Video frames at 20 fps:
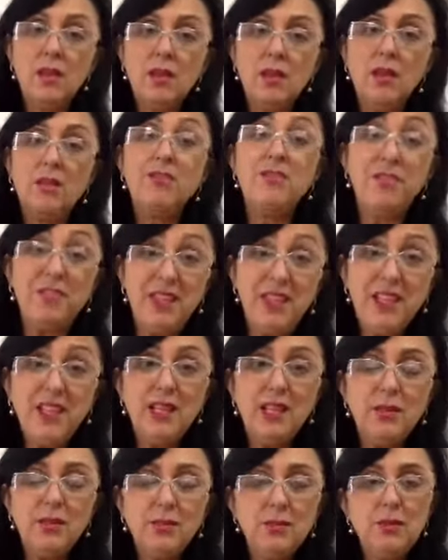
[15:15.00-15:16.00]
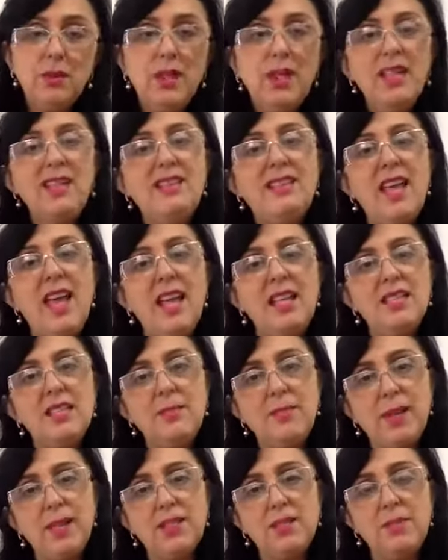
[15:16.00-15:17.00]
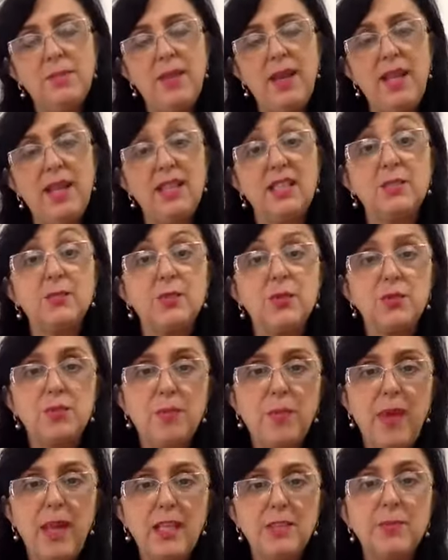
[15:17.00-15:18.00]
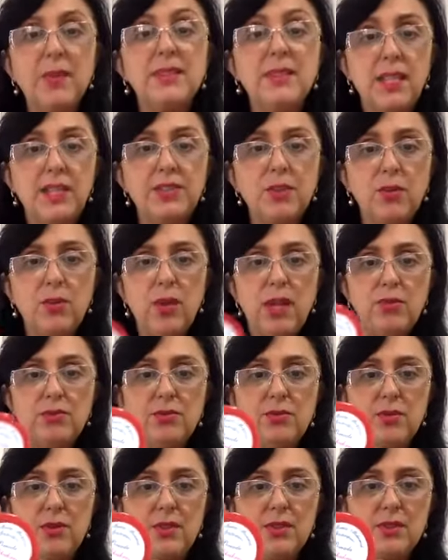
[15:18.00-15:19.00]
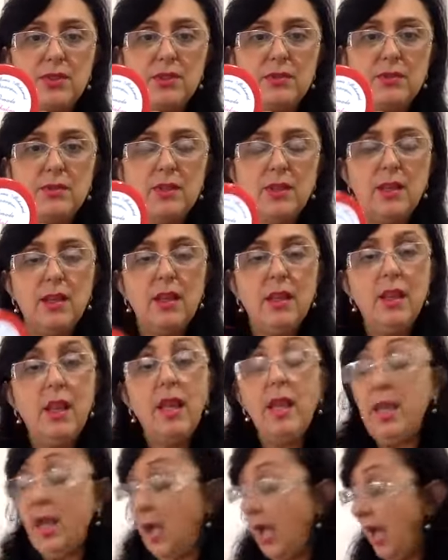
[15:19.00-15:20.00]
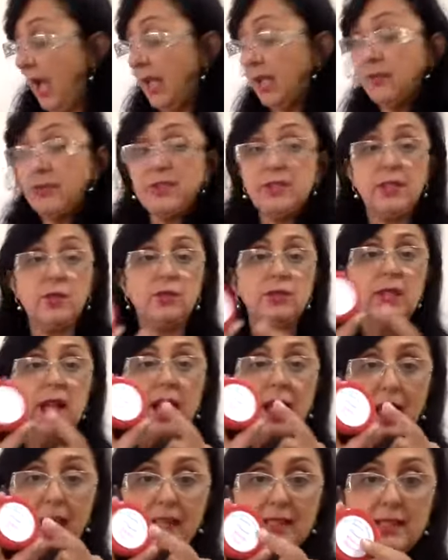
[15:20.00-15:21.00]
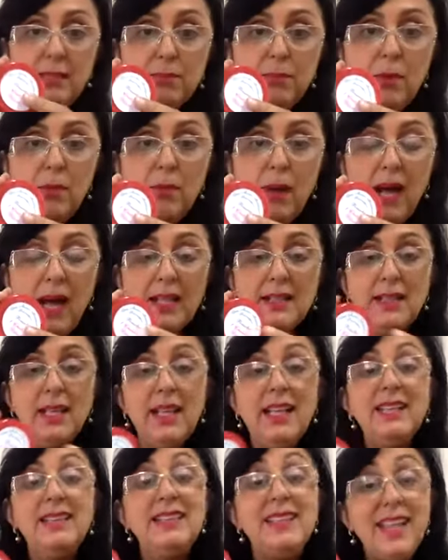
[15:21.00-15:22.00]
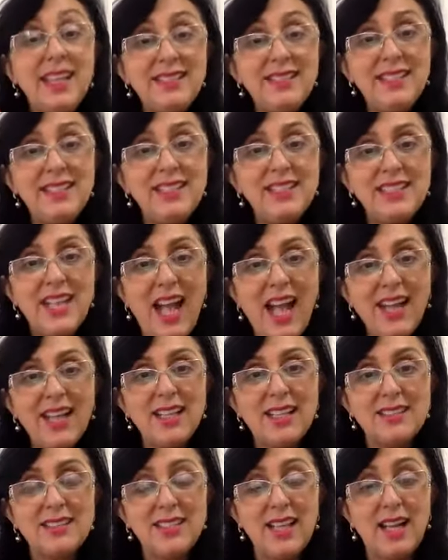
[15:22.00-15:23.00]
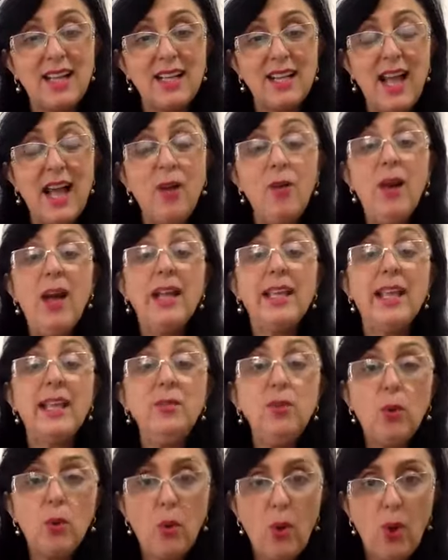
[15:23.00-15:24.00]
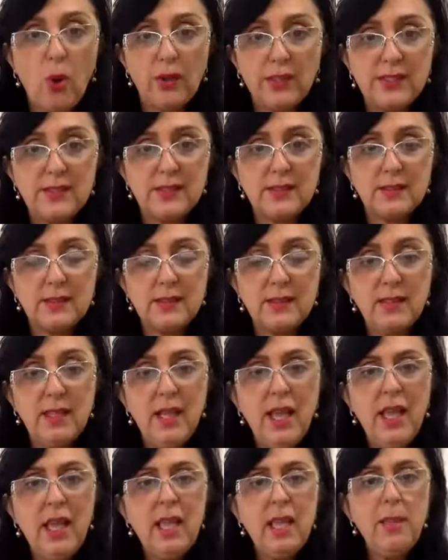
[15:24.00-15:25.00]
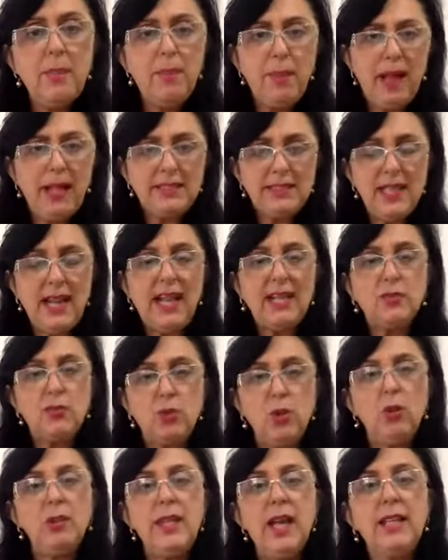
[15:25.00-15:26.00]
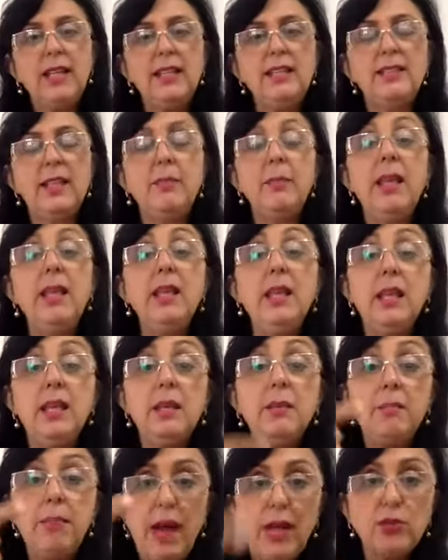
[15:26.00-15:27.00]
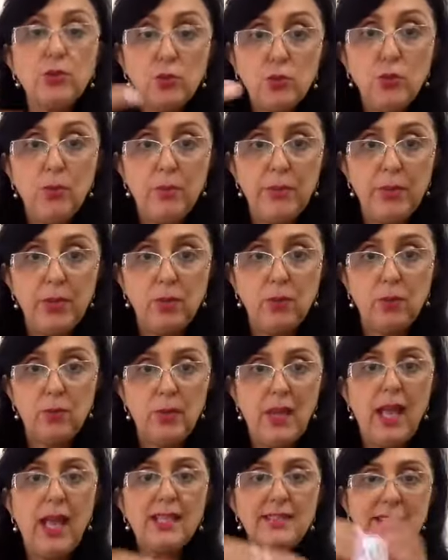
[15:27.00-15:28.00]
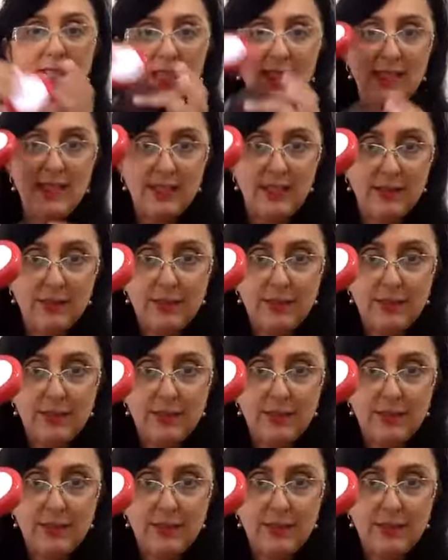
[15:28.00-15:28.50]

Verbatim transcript: fígado e desce para as pernas, para os pés, para as articulações. Aí você usa essa pomada nesse chakra sacral que é no cóccix e passa ela toda aqui também embaixo do umbigo, essa aqui.